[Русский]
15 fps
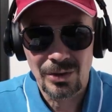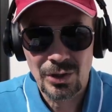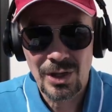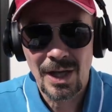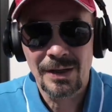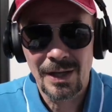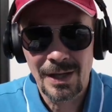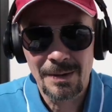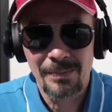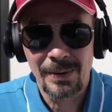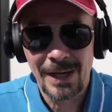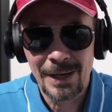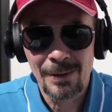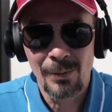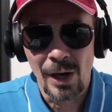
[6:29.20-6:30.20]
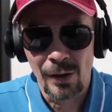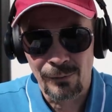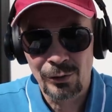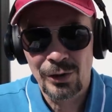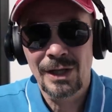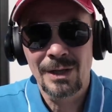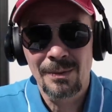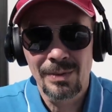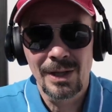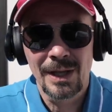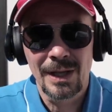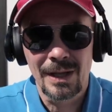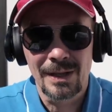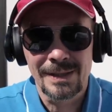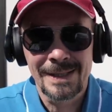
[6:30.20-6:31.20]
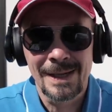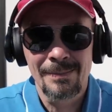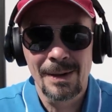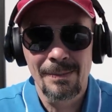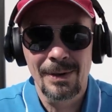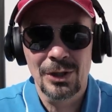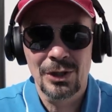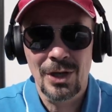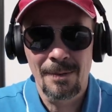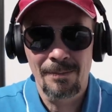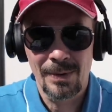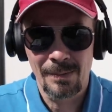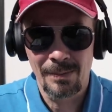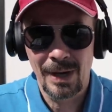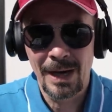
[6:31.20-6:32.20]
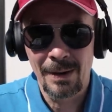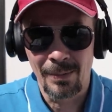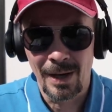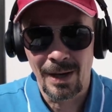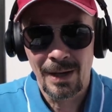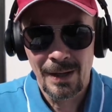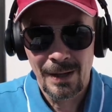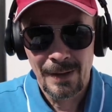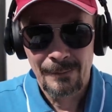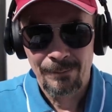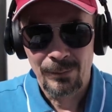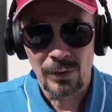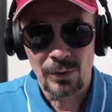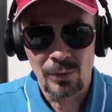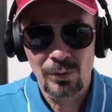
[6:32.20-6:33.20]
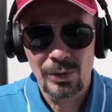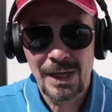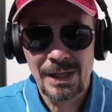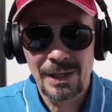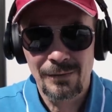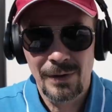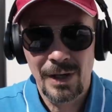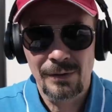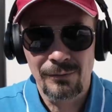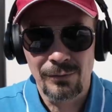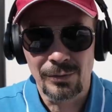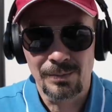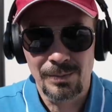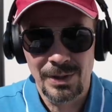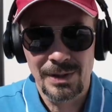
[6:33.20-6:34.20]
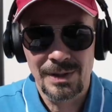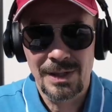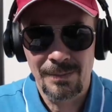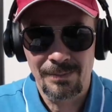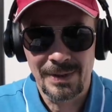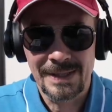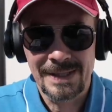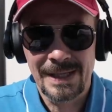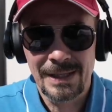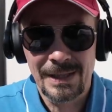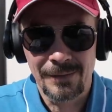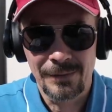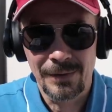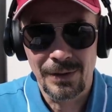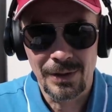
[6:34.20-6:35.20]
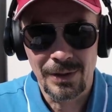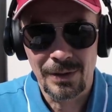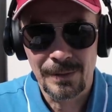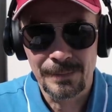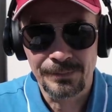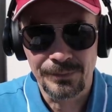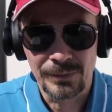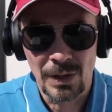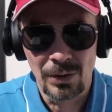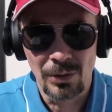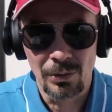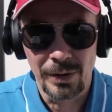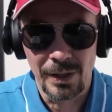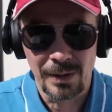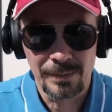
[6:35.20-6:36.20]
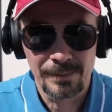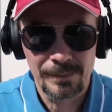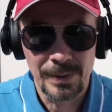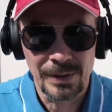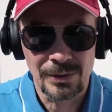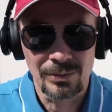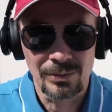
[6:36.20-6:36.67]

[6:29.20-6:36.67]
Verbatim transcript: штаты не принимают. Вот это была самая большая проблема, куда девать вот 50% этих лодок, по